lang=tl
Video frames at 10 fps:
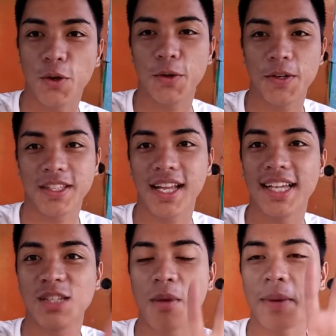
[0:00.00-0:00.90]
So,
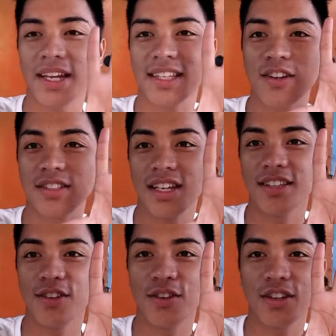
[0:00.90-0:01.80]
yun guys. Ipapakita
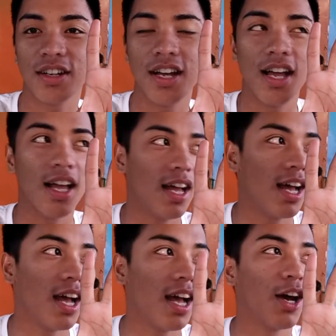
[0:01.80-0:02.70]
ko sa inyo kung
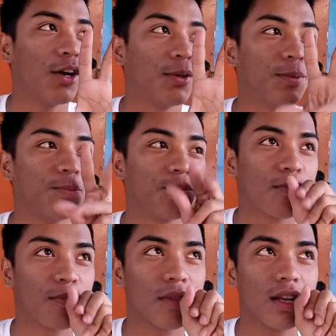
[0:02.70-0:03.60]
um,
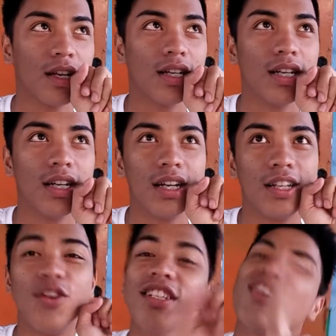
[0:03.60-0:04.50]

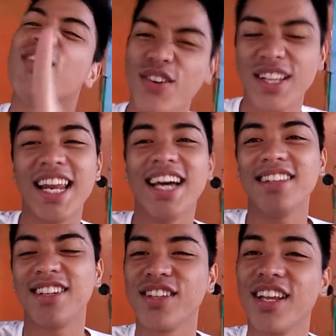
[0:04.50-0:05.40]
yung school ko
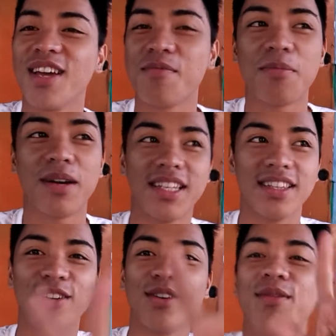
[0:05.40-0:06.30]
na lang, hindi ko na lang
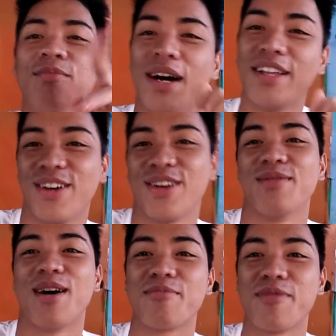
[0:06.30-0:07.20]
ipapakita kung paano
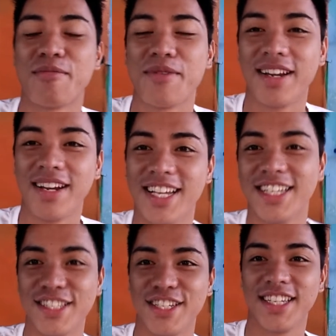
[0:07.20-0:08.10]
ako mag-prepare.
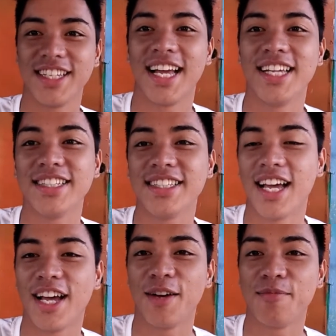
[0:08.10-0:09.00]
So, yun
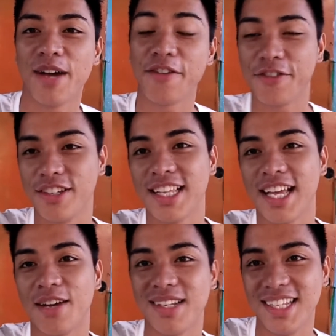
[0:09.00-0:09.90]
guys, um, bye
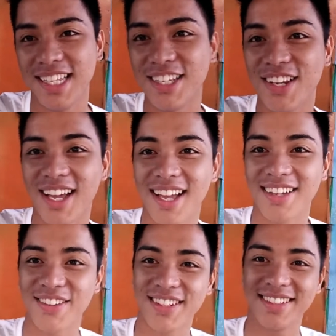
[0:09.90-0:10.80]
for now. Maliligo
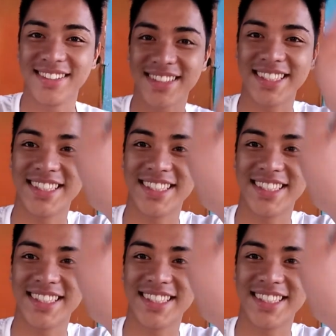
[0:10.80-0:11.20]
lang ako.